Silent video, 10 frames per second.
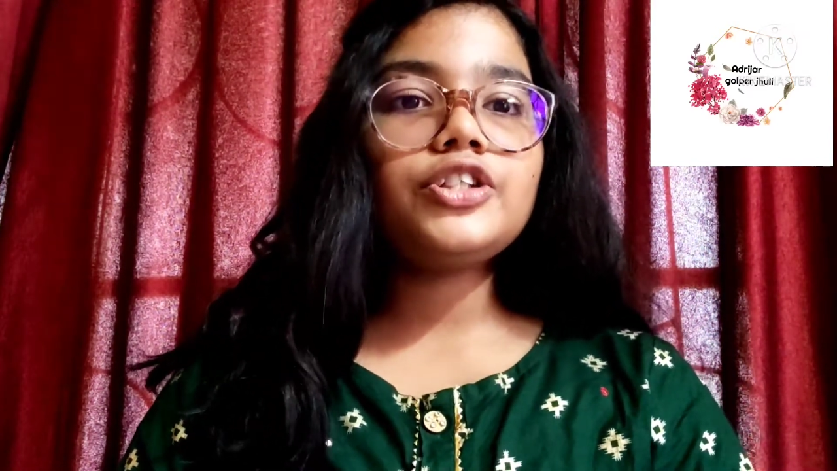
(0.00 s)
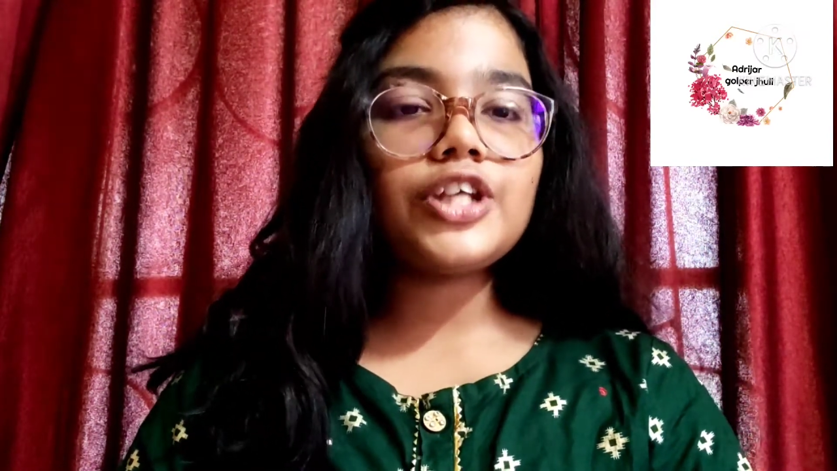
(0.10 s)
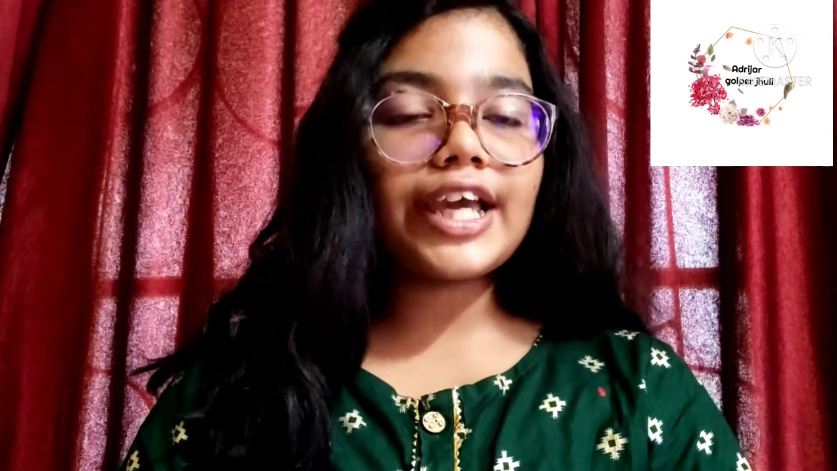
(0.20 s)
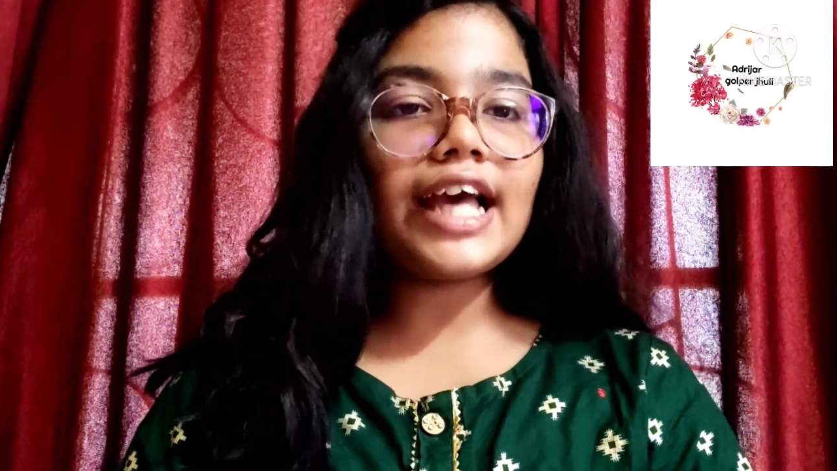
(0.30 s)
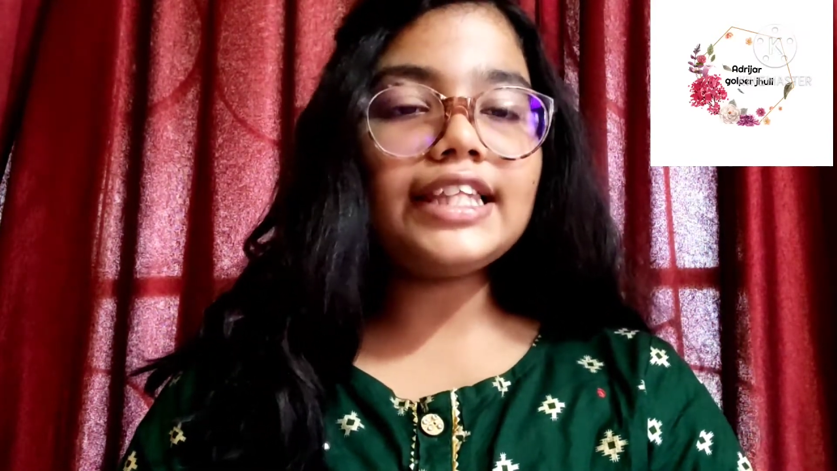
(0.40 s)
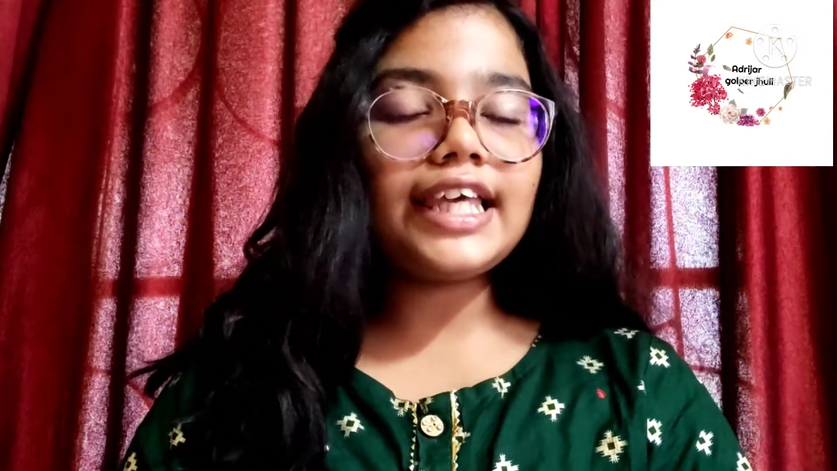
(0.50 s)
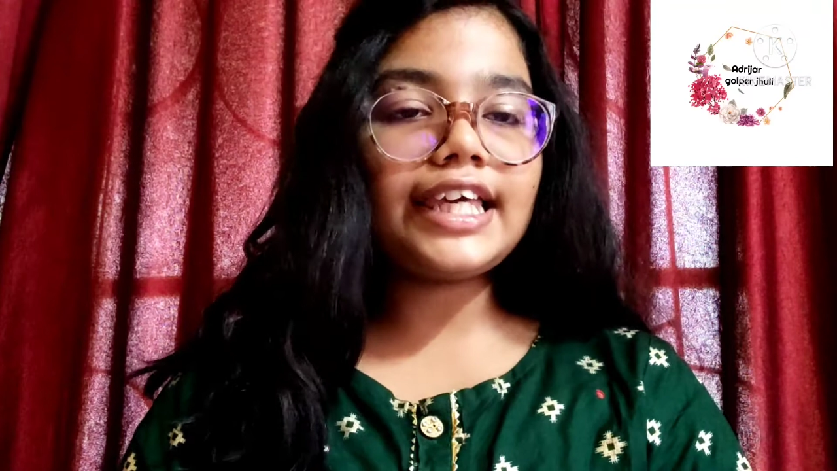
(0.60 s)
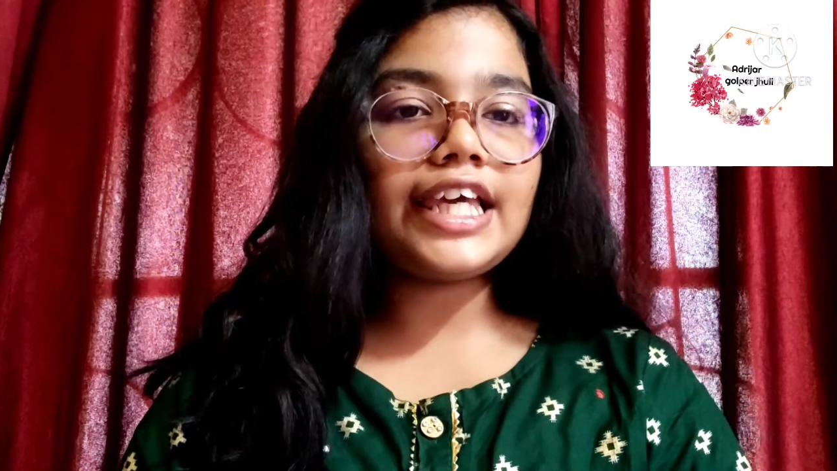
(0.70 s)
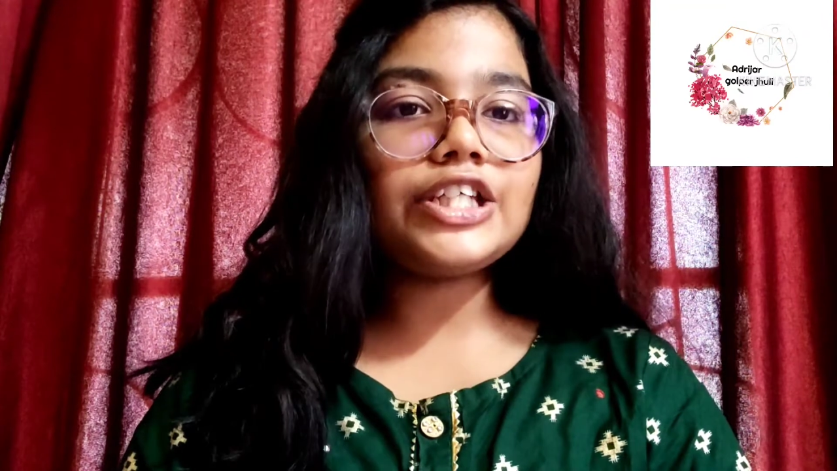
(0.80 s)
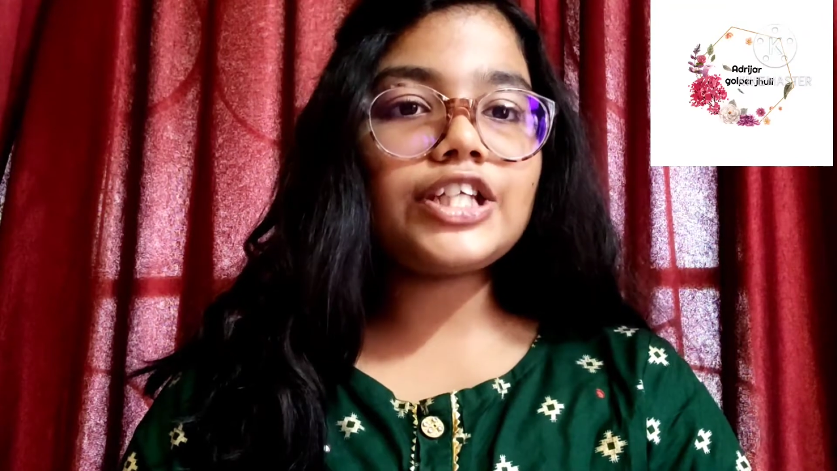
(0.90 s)
সেখান
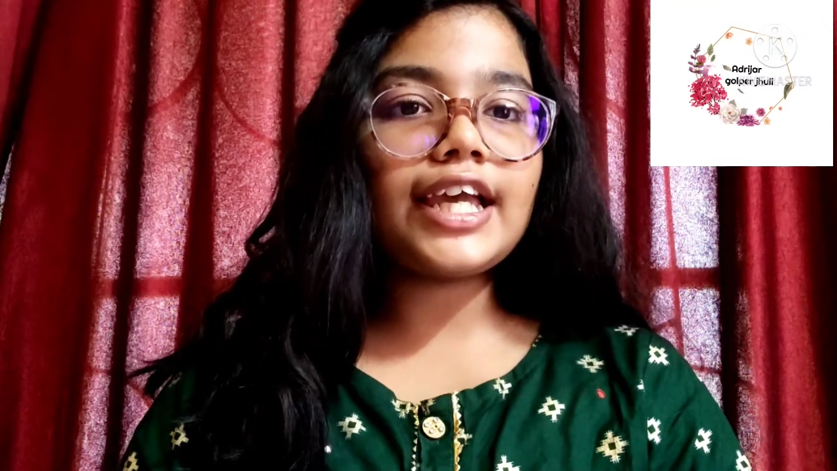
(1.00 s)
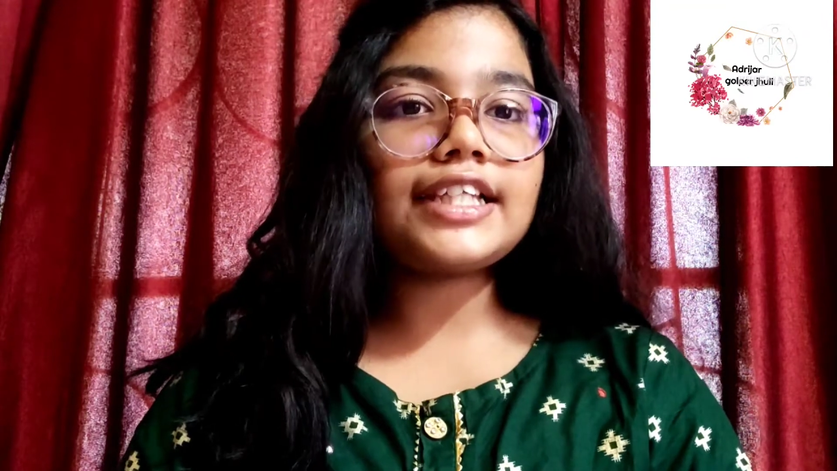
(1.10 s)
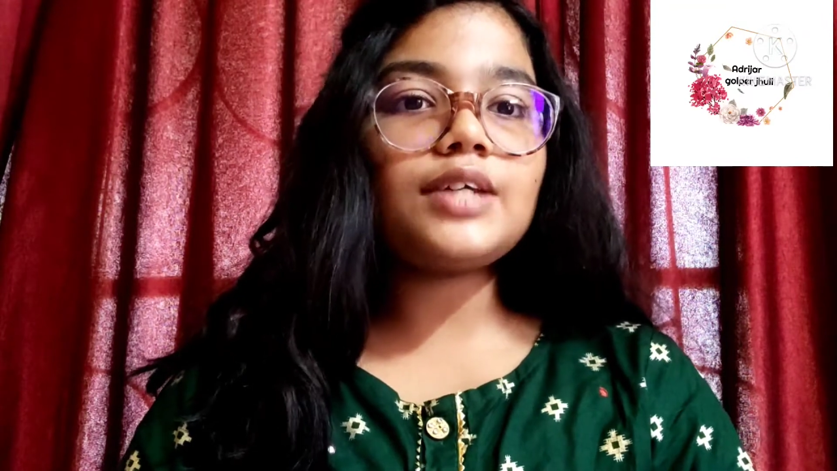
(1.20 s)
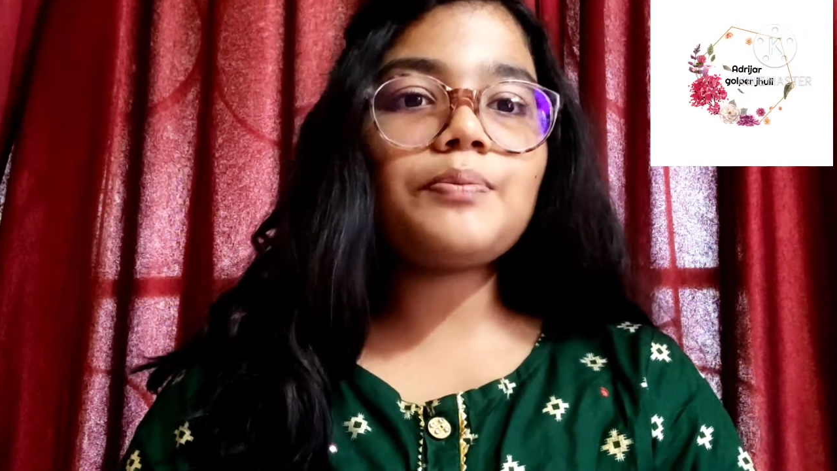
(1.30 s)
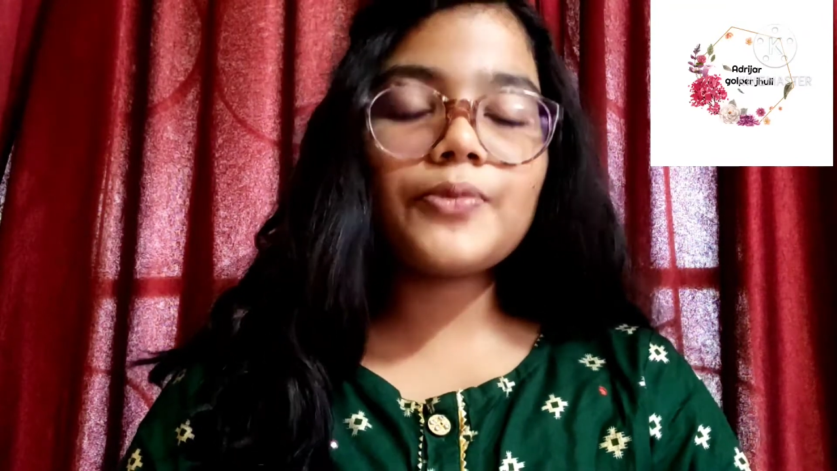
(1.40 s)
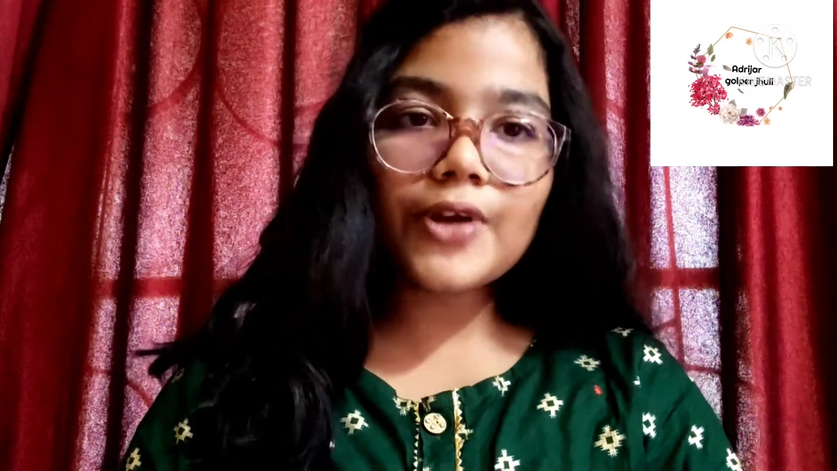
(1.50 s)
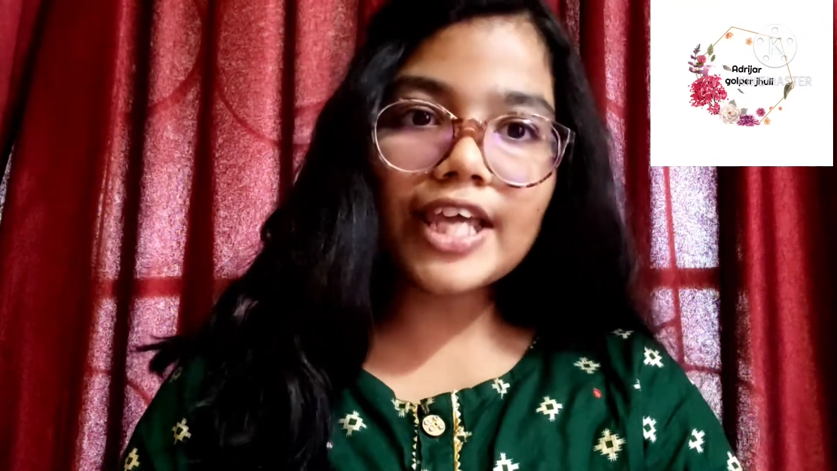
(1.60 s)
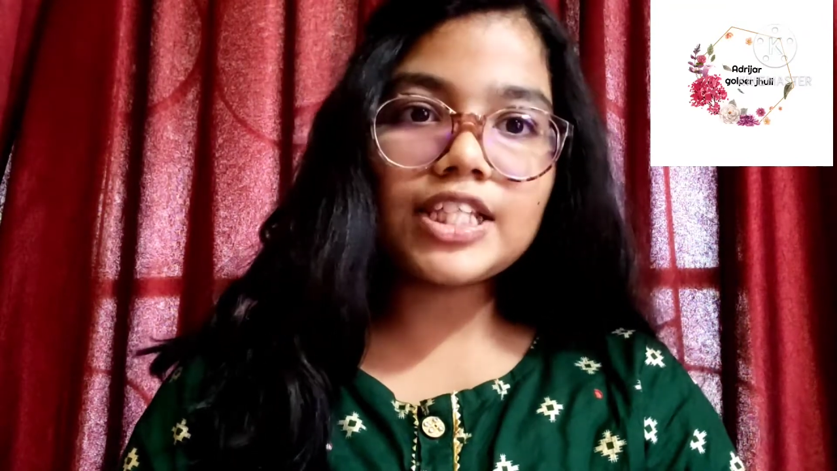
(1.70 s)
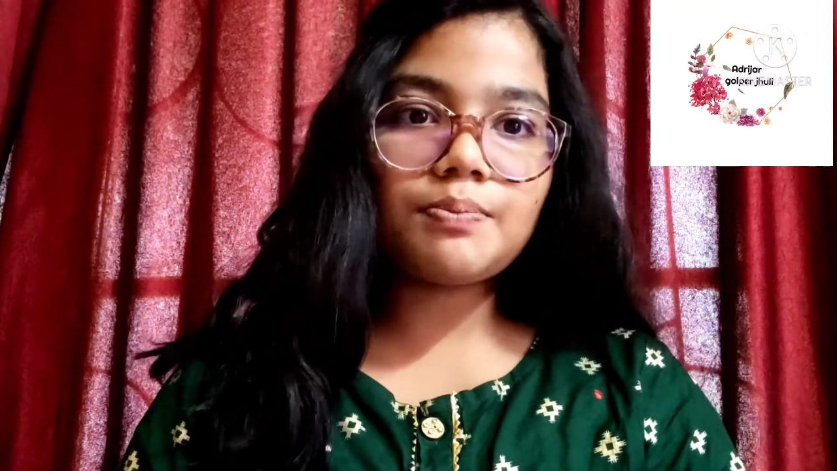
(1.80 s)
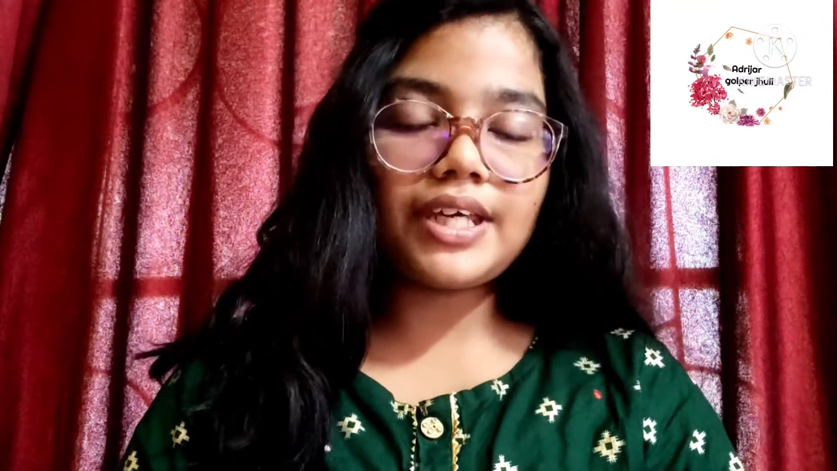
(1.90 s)
থেকে সে একটা
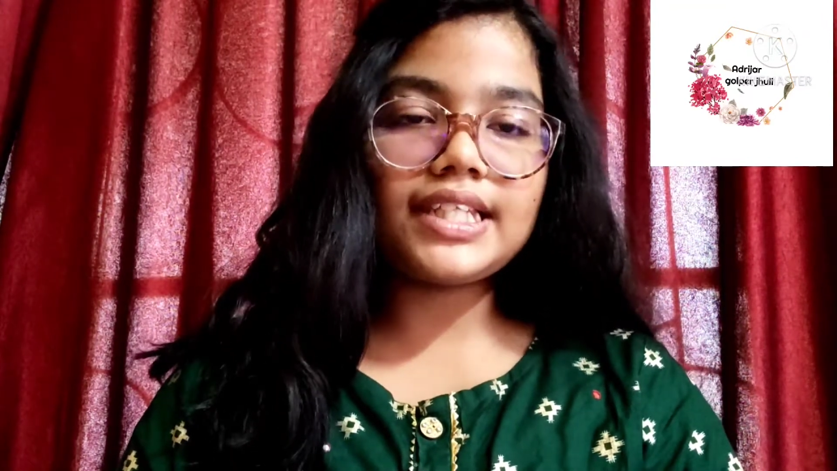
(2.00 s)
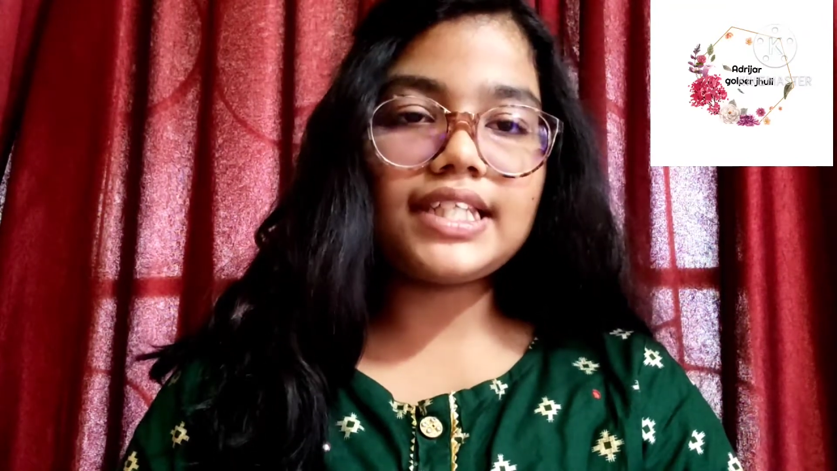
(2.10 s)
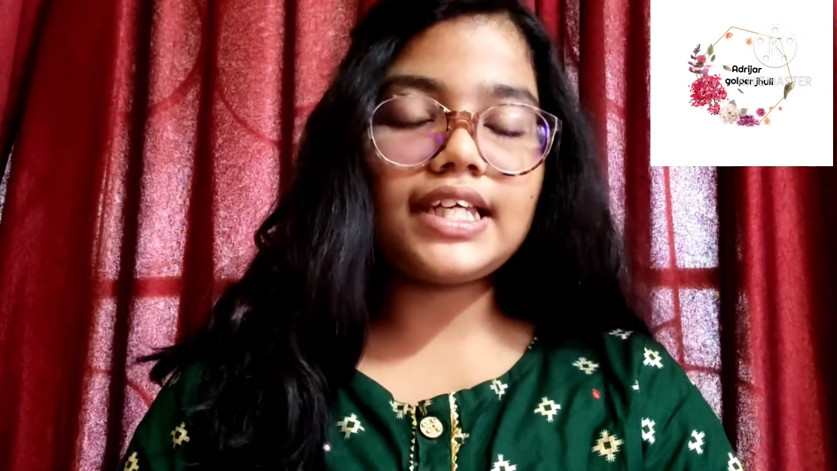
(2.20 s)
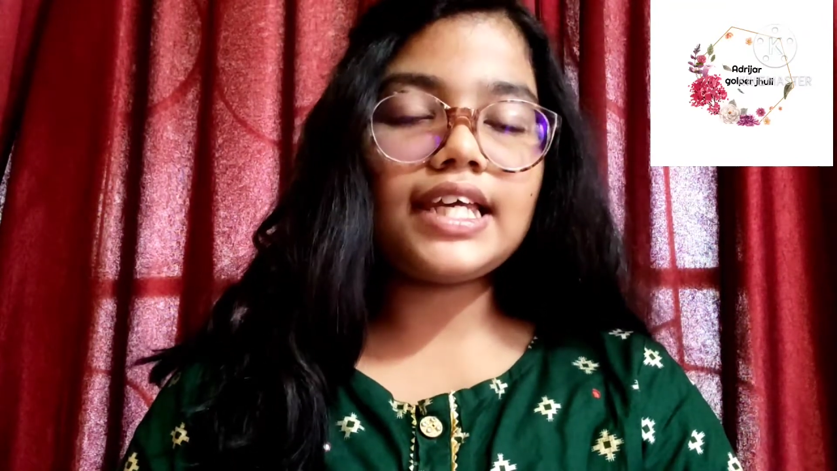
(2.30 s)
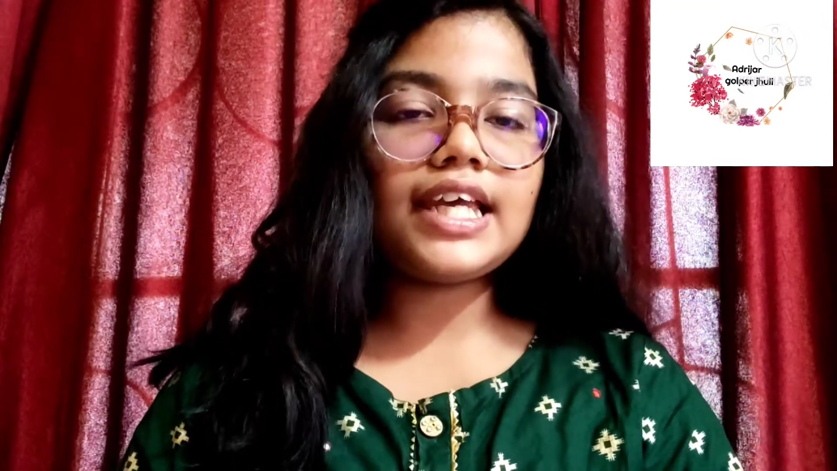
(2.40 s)
প্রাইজ পেয়েছে